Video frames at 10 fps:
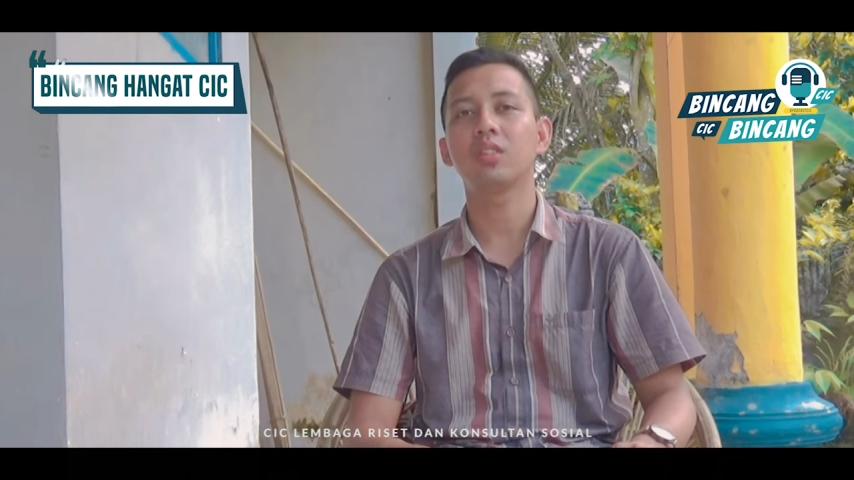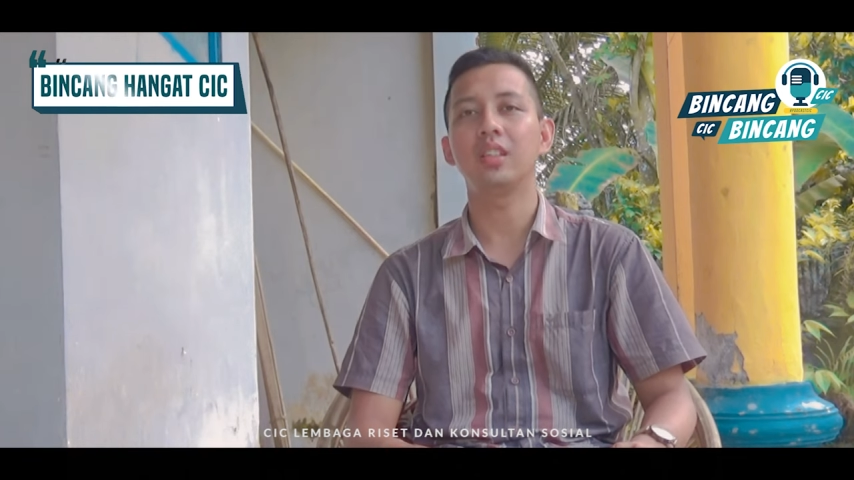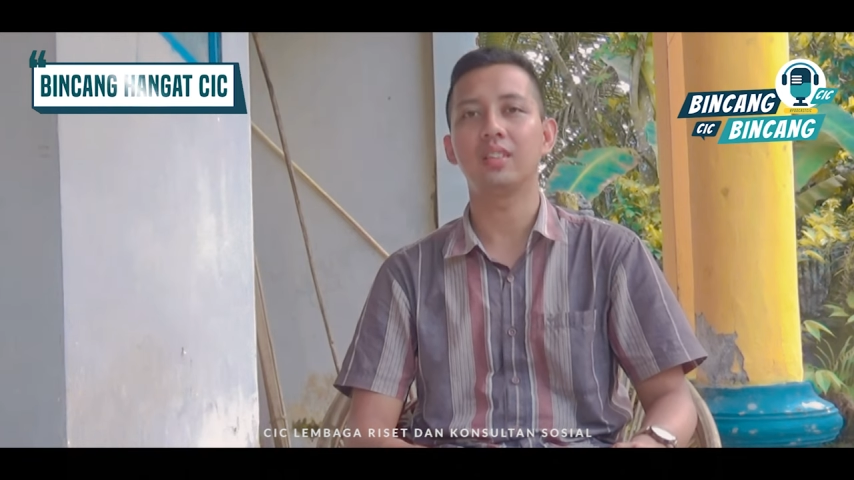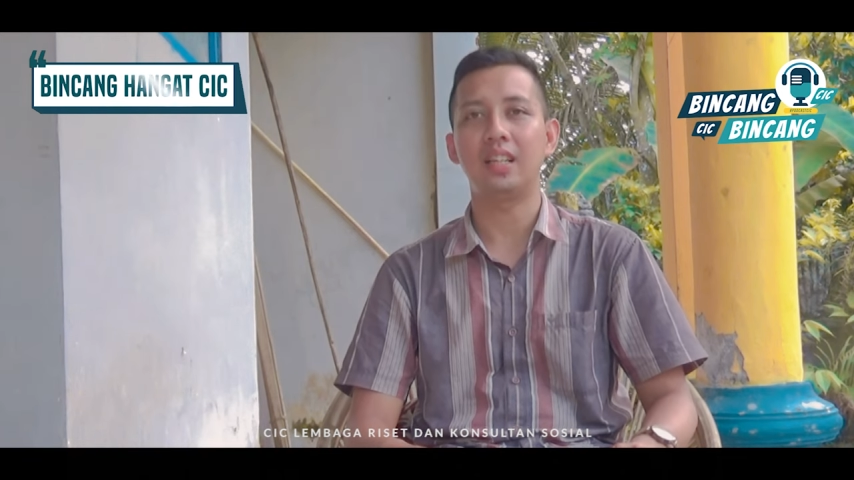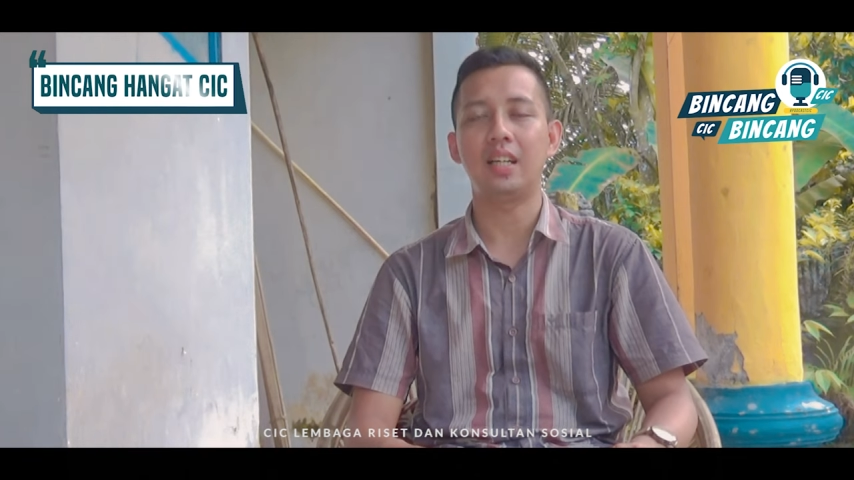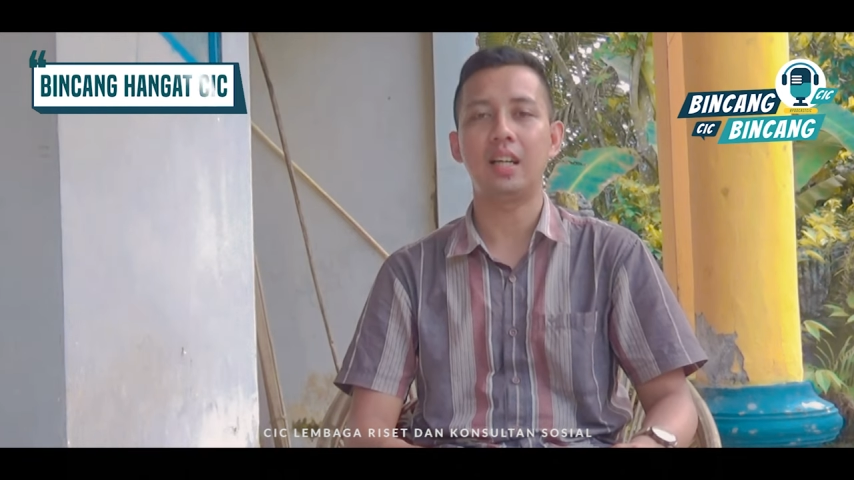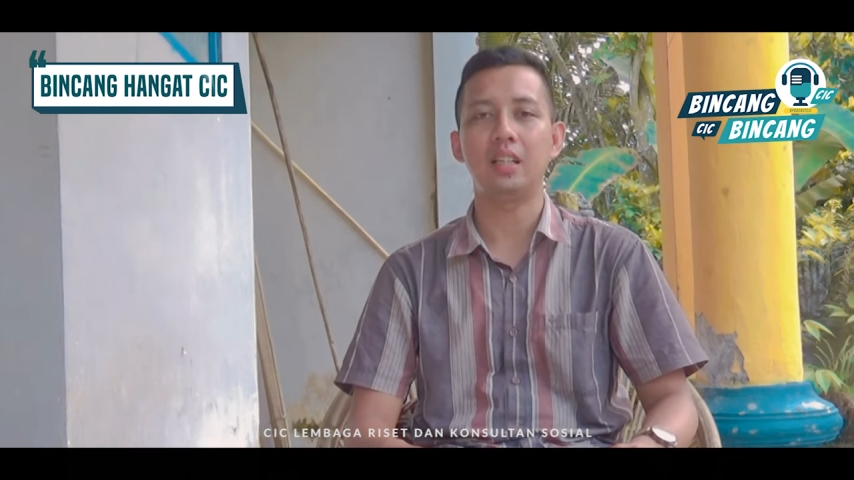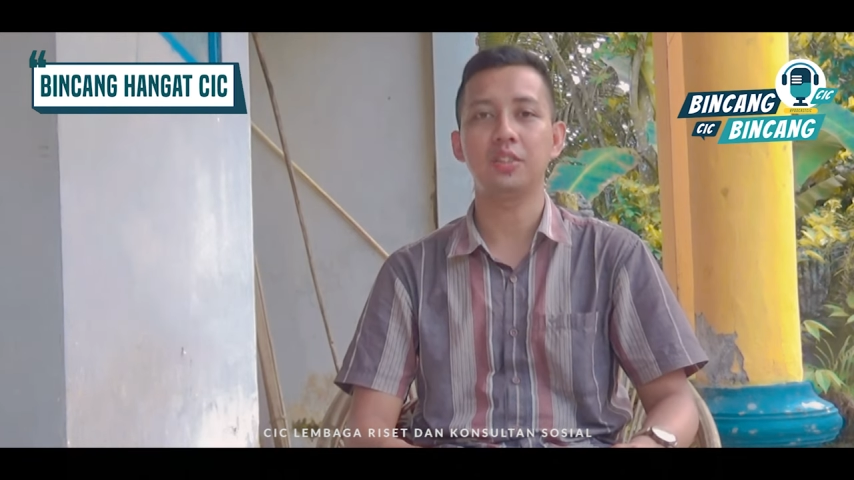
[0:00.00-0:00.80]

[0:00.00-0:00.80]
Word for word: kita